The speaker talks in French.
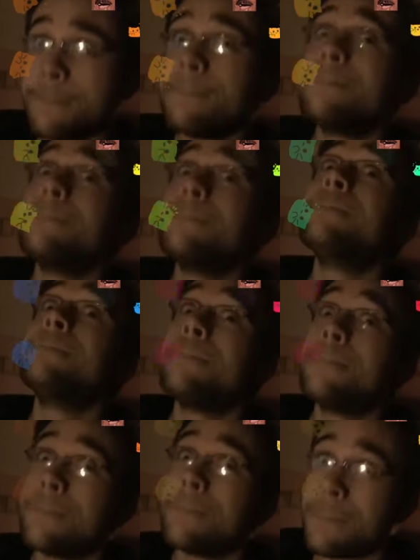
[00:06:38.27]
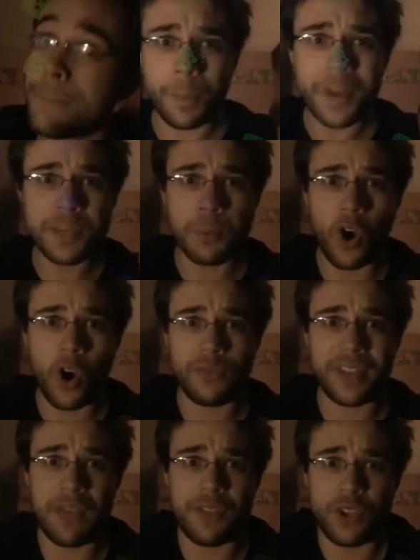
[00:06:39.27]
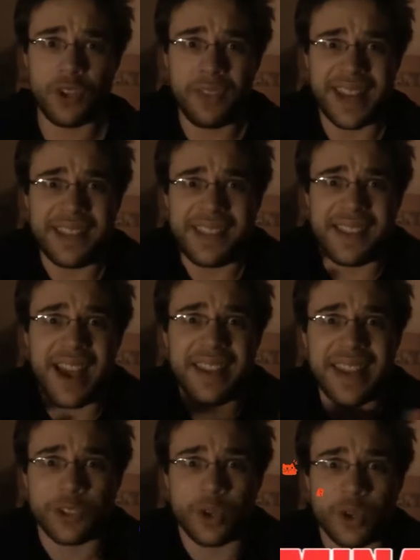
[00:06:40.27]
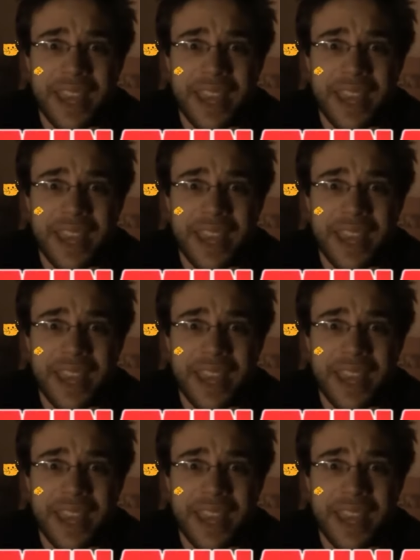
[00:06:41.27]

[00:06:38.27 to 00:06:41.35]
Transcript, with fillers: sûr. N'empêche, pour en revenir à la vidéo, bien, vient d'assister à un acte